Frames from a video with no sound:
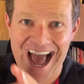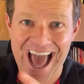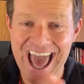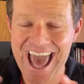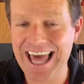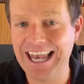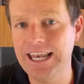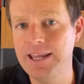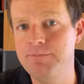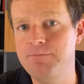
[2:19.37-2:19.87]
A
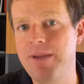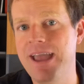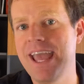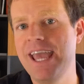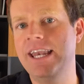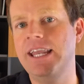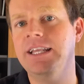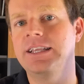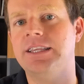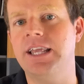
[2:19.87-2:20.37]

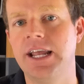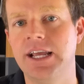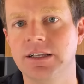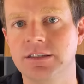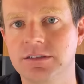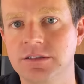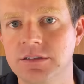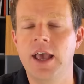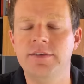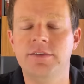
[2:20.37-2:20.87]
LBN
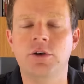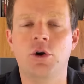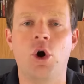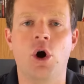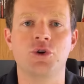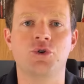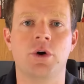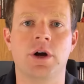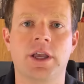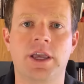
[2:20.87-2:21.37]
3 Esse
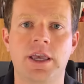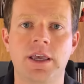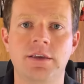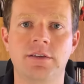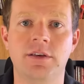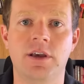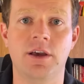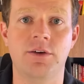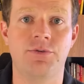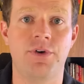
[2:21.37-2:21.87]
código aqui
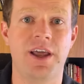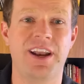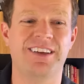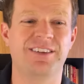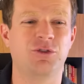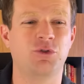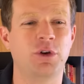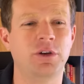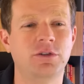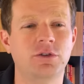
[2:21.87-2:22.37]
se refere às
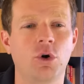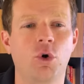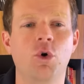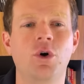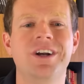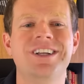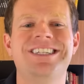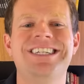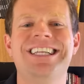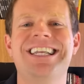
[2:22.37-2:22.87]
ações
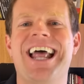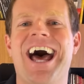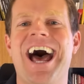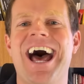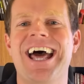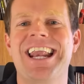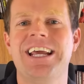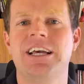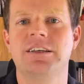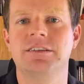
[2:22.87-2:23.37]

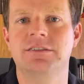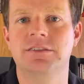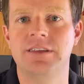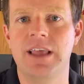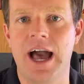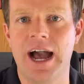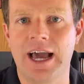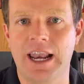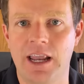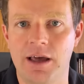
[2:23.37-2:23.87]
ordinárias
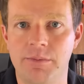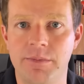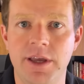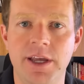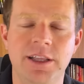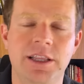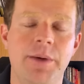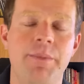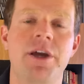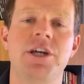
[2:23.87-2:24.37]
da
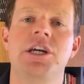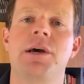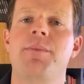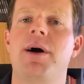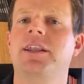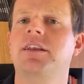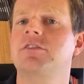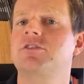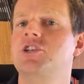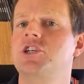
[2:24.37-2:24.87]
Clabin, também
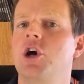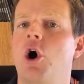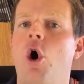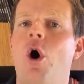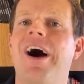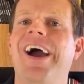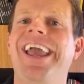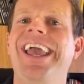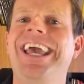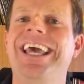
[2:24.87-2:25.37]
chamadas de
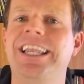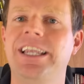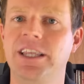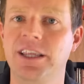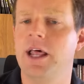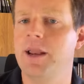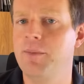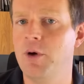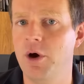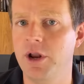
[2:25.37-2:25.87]
ON.
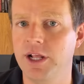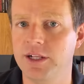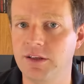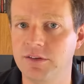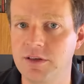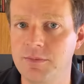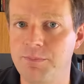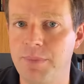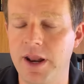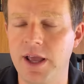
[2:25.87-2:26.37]
Na maioria
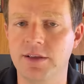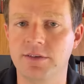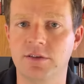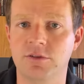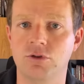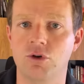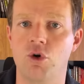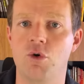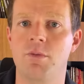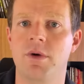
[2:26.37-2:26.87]
das empresas
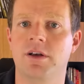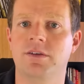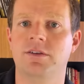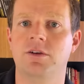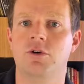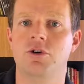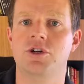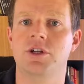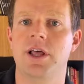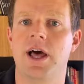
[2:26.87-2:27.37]
empresas, uma
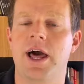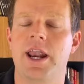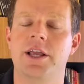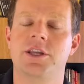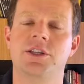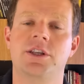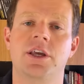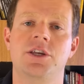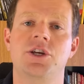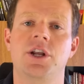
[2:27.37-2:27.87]
ação ordinária
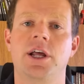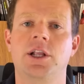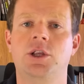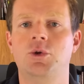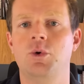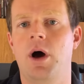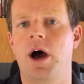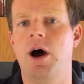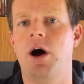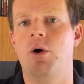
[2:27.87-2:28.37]
te dá
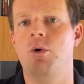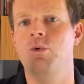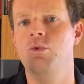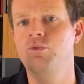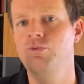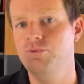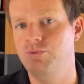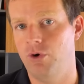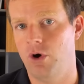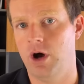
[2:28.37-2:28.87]
direito a
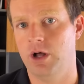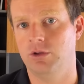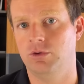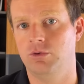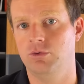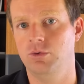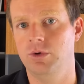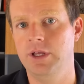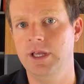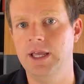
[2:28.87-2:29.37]
um
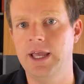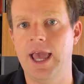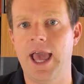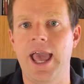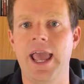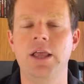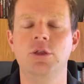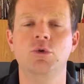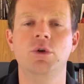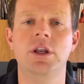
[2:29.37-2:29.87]
voto. E
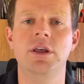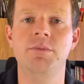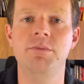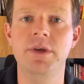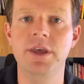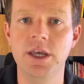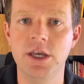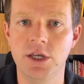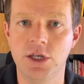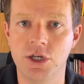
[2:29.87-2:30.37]
quem, no
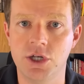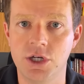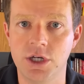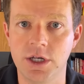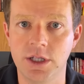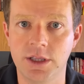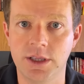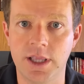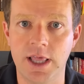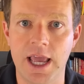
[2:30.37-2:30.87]

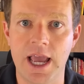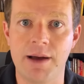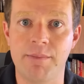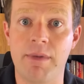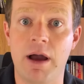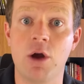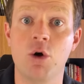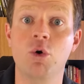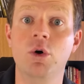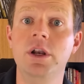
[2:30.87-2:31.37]
limite, tem a
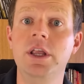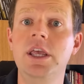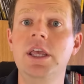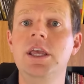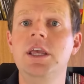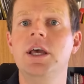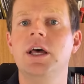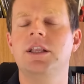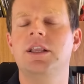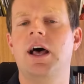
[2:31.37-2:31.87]

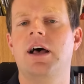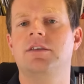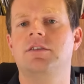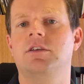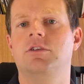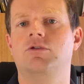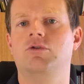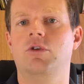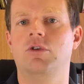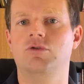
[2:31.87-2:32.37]
maioria das
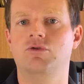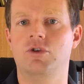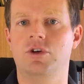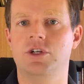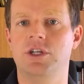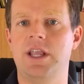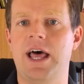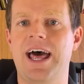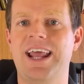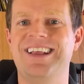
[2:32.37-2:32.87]
ações
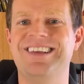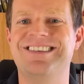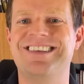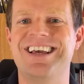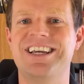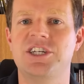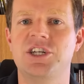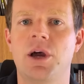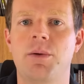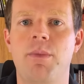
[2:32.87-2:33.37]
ordinárias
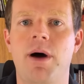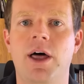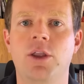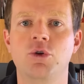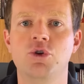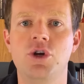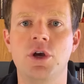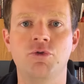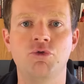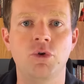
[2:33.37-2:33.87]
é
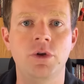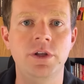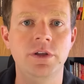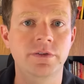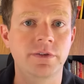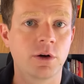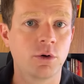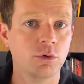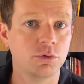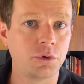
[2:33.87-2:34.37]
chamado de
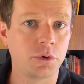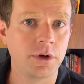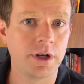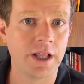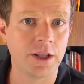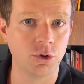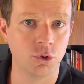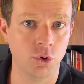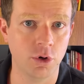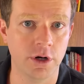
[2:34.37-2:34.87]
acionista
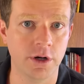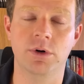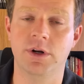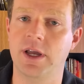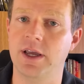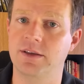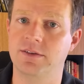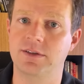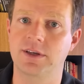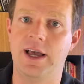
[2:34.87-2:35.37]
controlador,
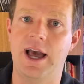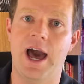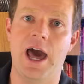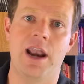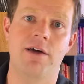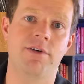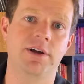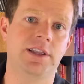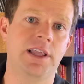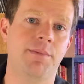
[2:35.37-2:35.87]
porque esse
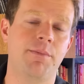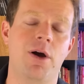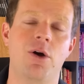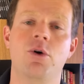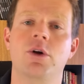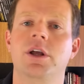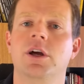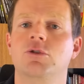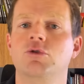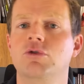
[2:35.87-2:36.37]
cara vai ter a
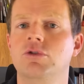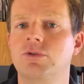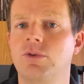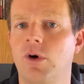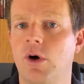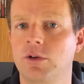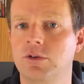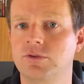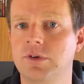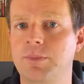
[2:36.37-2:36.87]
maioria dos
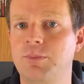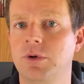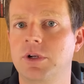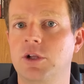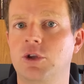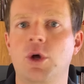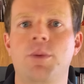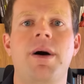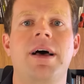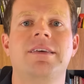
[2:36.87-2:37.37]
votos, e vai
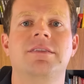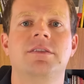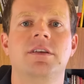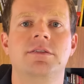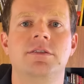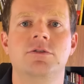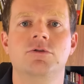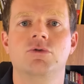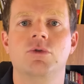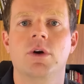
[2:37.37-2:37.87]
poder tomar as
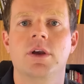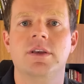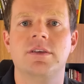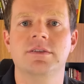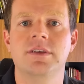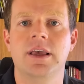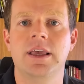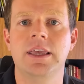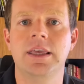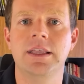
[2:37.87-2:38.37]

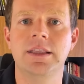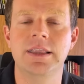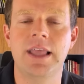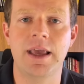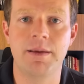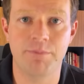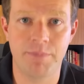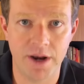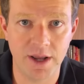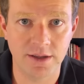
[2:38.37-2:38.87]
decisões aí
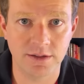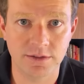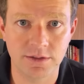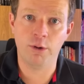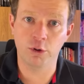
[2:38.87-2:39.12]
da empresa.